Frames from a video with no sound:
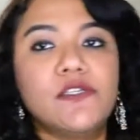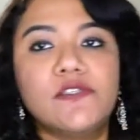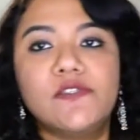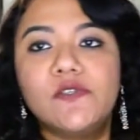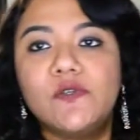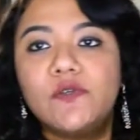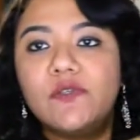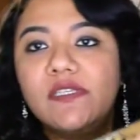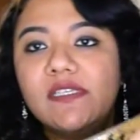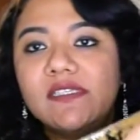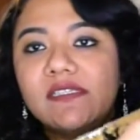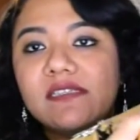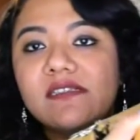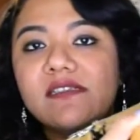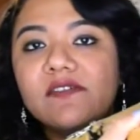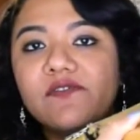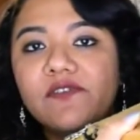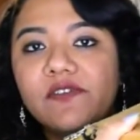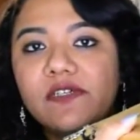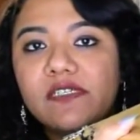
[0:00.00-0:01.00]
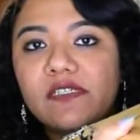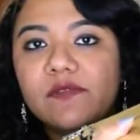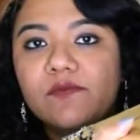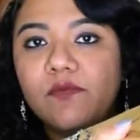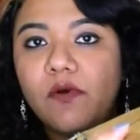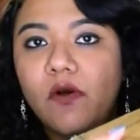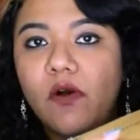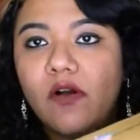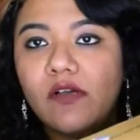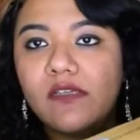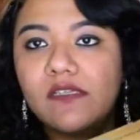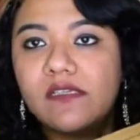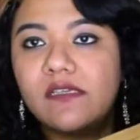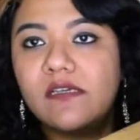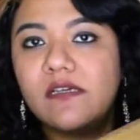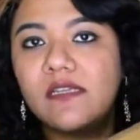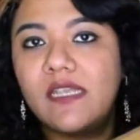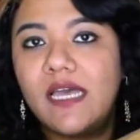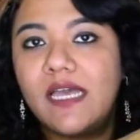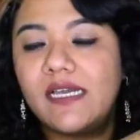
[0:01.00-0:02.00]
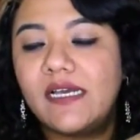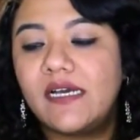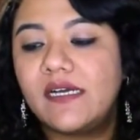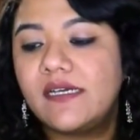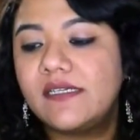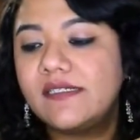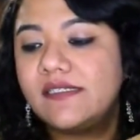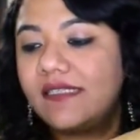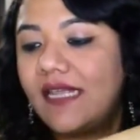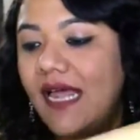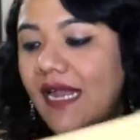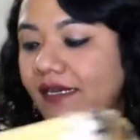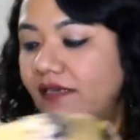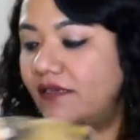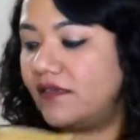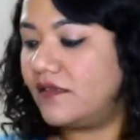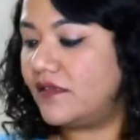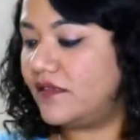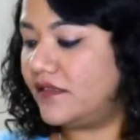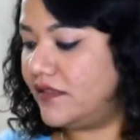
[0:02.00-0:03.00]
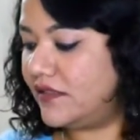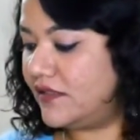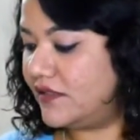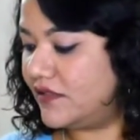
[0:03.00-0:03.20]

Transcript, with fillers: सो दिस इज़ द फर्स्ट बॉक्स नायका का स्टैंडर्ड